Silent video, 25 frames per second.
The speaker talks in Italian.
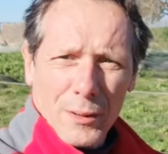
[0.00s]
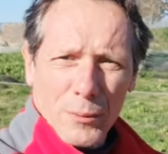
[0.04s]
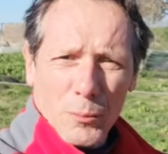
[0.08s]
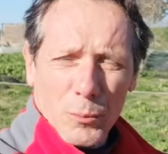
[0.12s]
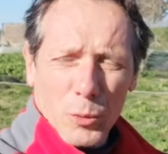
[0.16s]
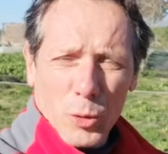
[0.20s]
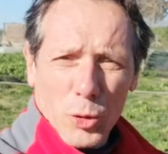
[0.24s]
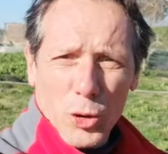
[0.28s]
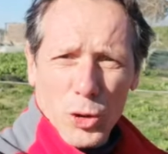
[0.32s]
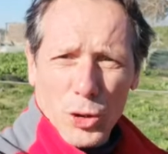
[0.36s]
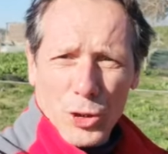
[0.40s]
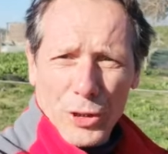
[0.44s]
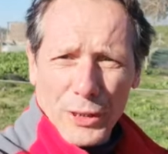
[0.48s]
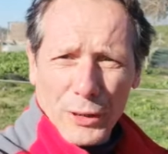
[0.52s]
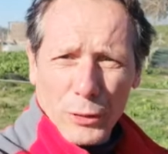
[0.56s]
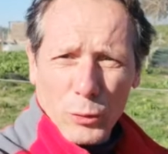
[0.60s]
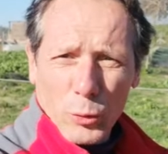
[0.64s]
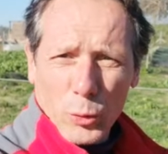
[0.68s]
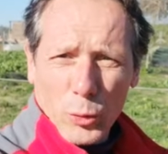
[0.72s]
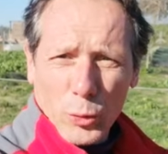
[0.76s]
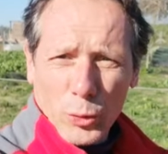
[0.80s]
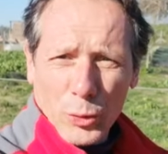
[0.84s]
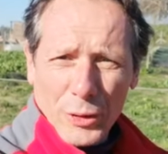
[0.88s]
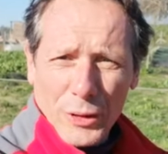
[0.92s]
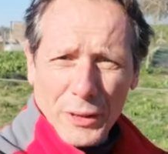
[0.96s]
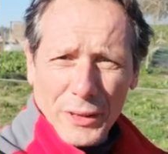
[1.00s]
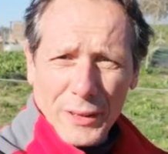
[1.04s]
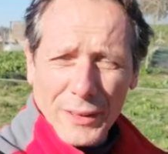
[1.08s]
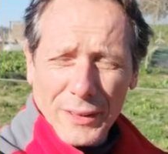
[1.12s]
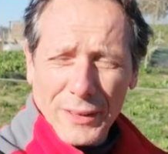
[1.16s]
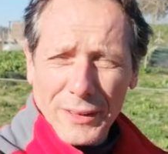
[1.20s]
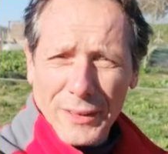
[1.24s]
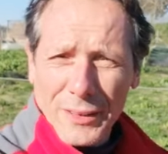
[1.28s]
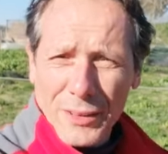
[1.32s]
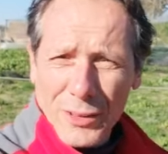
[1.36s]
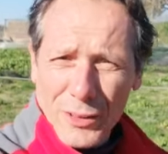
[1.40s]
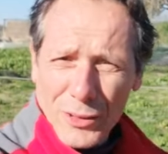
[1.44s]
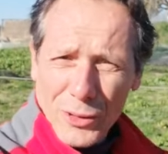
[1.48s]
Buongiorno a
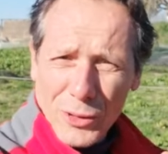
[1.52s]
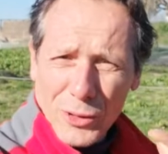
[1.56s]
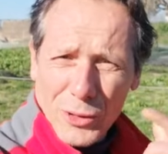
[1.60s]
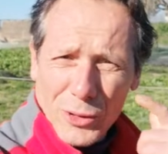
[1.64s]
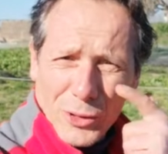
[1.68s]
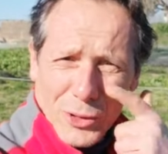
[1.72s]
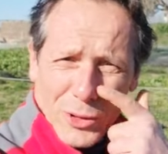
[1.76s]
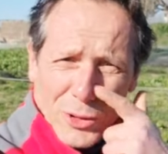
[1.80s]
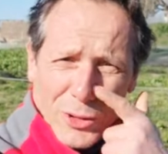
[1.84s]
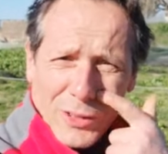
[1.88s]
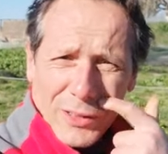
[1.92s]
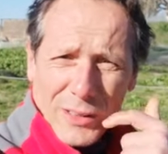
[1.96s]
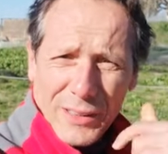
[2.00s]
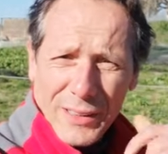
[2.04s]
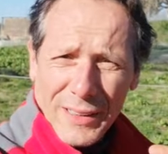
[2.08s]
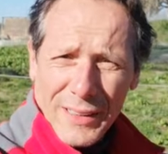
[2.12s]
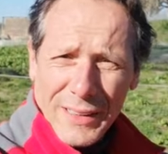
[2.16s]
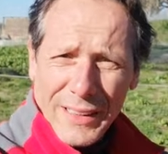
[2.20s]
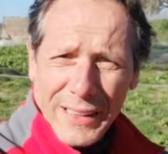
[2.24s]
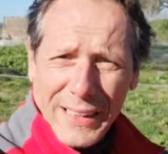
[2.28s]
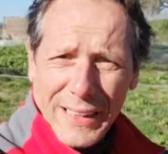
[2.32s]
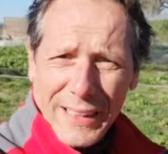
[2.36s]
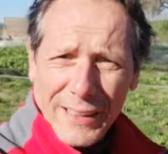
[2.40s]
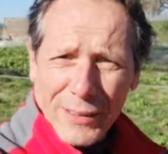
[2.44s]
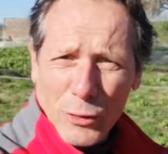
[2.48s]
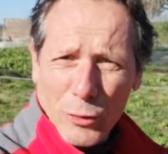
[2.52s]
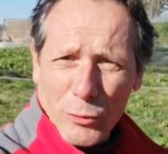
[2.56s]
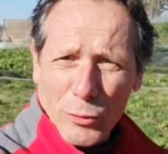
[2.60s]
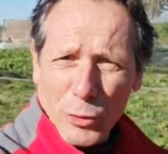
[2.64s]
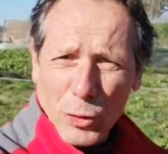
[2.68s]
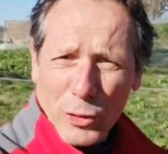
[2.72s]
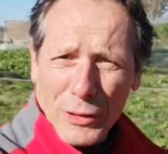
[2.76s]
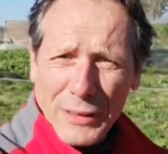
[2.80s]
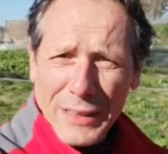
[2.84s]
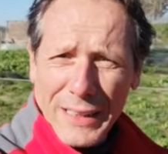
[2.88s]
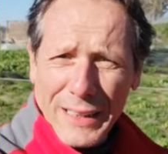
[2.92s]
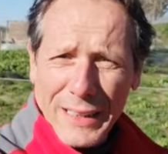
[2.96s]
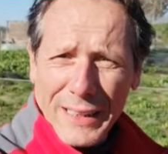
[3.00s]
tutti, sono Riccardo
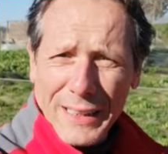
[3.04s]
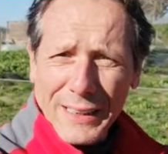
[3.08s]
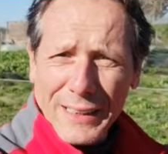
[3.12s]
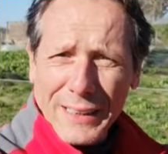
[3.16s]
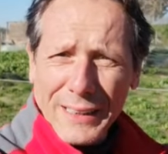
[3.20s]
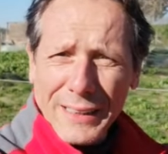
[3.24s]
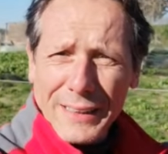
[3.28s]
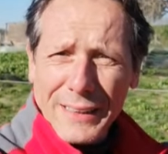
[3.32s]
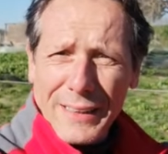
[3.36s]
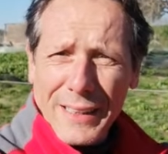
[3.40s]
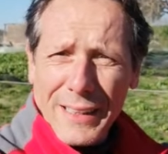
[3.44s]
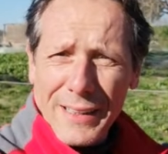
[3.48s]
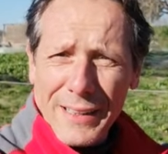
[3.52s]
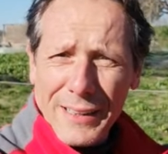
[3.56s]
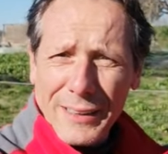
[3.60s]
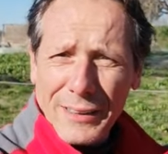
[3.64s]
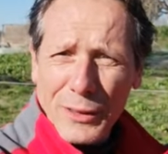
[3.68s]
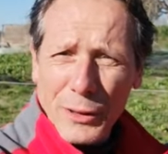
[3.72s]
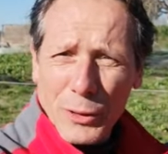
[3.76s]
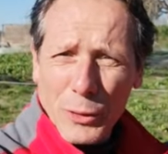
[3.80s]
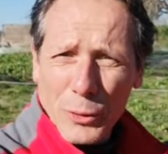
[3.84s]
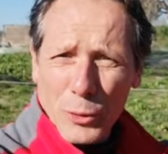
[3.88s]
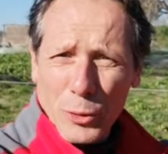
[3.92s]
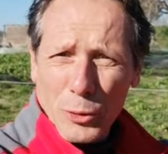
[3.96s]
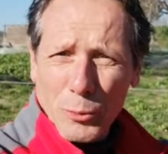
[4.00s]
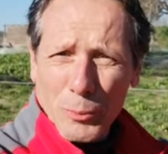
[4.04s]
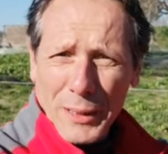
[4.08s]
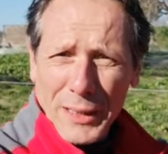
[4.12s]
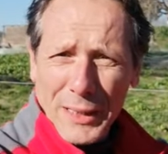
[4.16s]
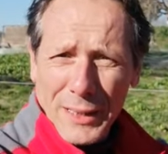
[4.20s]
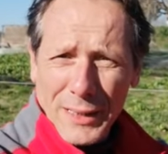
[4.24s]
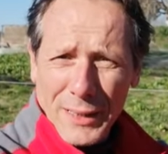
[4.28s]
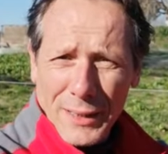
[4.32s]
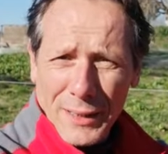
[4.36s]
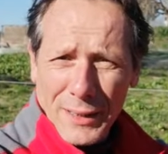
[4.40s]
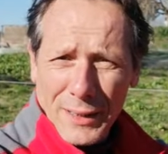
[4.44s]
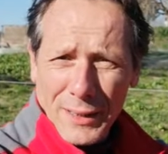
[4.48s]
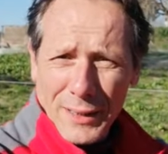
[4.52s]
Fontani, terra di Roma,
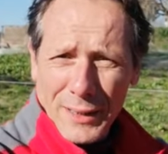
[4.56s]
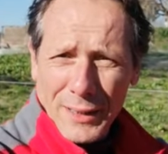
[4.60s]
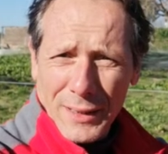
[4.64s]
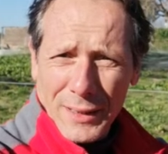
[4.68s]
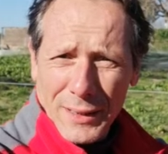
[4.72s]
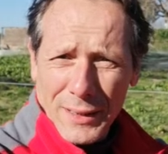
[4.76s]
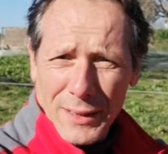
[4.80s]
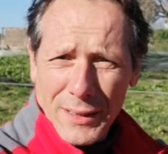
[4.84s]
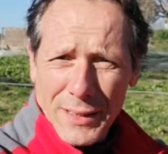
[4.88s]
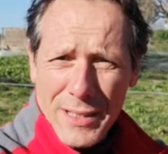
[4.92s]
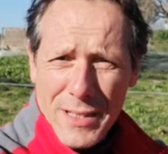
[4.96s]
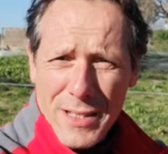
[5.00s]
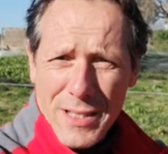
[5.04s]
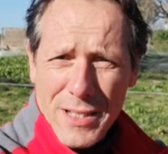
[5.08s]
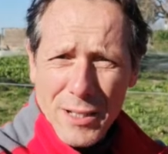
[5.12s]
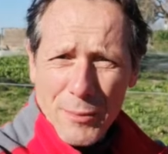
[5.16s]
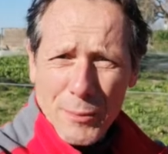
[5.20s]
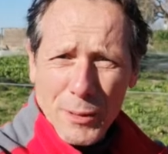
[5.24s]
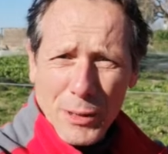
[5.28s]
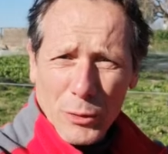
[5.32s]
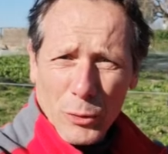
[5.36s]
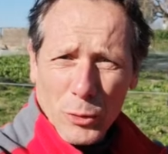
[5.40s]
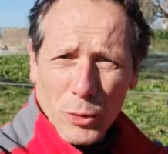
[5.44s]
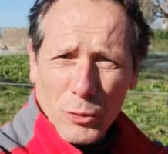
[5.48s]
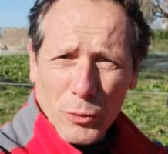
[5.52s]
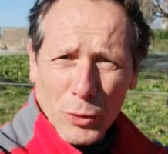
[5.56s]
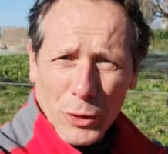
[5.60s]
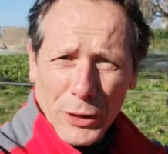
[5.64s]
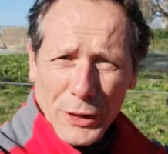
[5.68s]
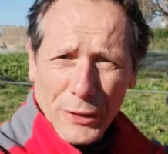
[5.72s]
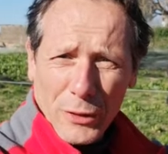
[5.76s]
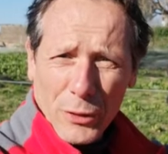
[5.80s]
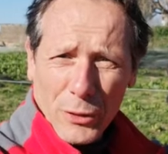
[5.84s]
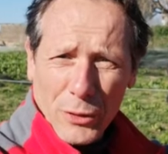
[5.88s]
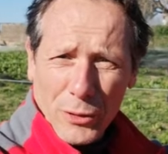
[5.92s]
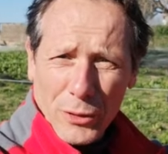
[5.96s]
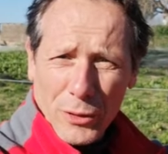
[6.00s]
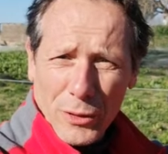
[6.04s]
insieme a
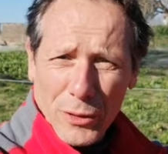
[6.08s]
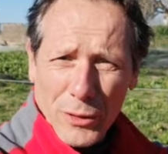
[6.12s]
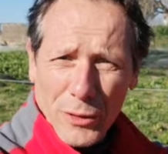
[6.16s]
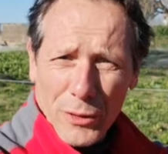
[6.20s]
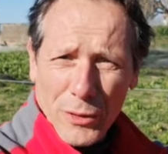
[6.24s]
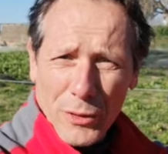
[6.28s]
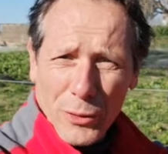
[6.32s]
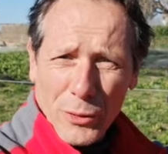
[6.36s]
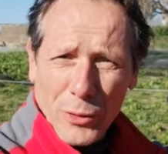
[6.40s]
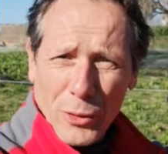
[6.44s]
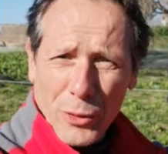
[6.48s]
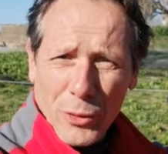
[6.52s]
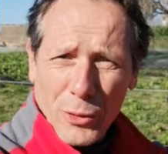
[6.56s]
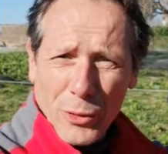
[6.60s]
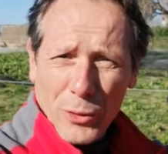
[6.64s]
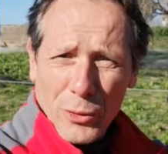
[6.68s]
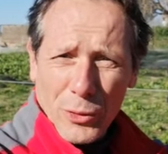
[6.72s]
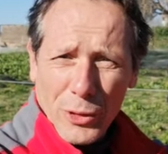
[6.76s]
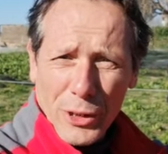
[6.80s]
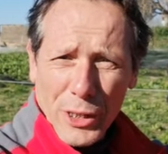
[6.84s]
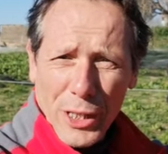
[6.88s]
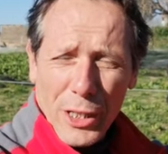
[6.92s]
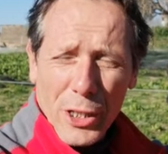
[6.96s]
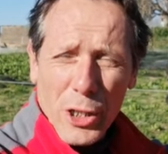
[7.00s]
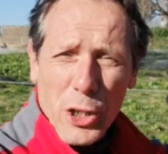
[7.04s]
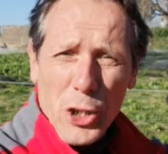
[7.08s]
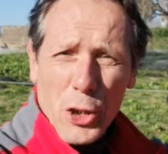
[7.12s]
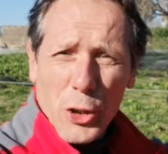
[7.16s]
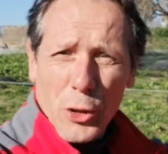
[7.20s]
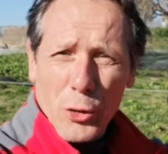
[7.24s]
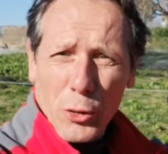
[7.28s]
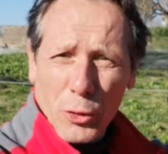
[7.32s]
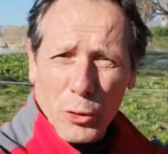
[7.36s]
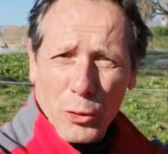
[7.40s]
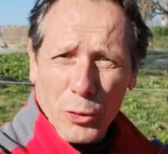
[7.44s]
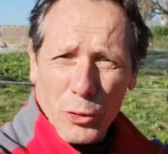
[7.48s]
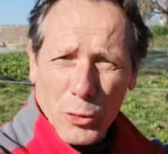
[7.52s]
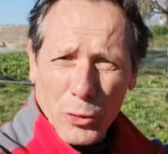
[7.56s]
Ludovico Ronconi,
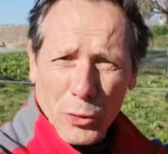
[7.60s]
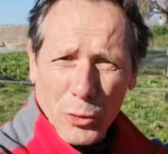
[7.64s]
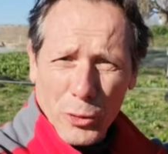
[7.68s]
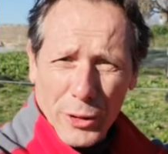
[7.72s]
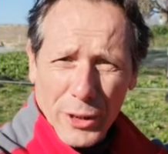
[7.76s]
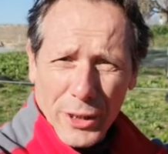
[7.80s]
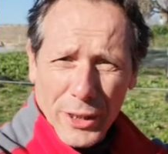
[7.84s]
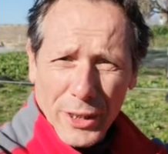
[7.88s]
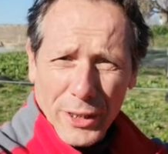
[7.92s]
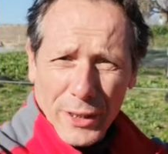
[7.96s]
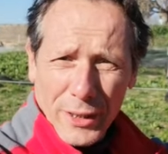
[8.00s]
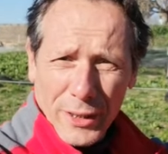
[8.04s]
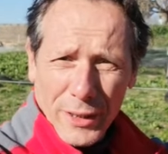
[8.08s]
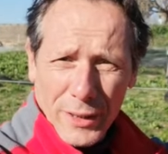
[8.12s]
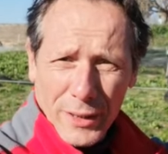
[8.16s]
elicicoltori,